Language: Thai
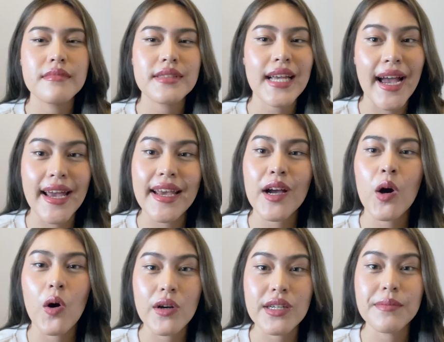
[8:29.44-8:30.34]
ใช้
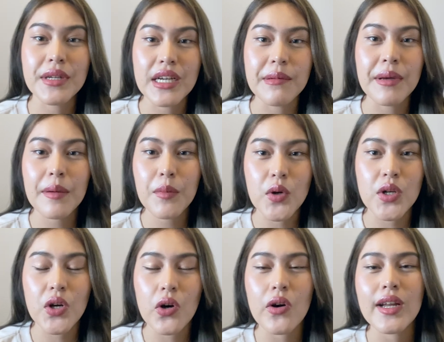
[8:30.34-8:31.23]
ของเดิมๆให้หมด
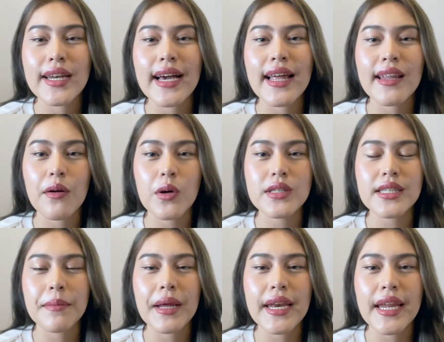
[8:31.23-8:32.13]
ก่อนนะแล้วก็
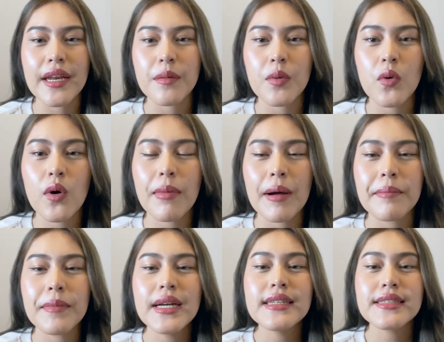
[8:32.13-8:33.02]
จะมาเน้นพวกแบ
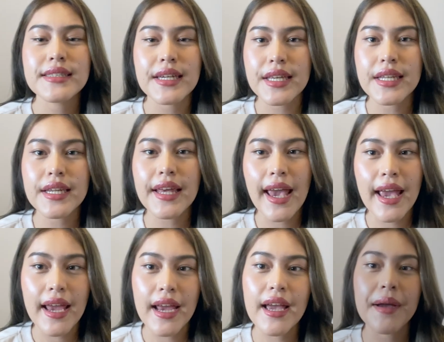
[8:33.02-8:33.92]
บสกินแค
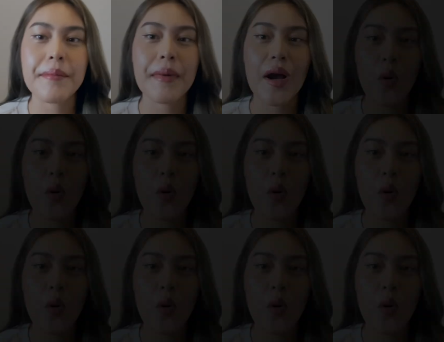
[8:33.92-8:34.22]
ร์มา